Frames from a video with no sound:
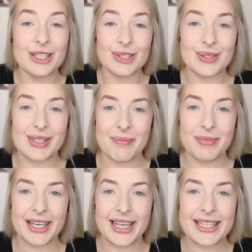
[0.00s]
Zusammen
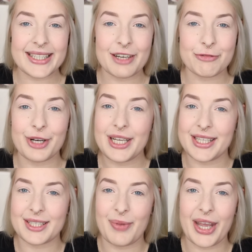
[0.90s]
mit Lisa von
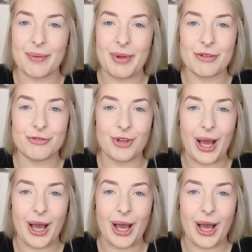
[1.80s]
Lisas Make-up Heaven.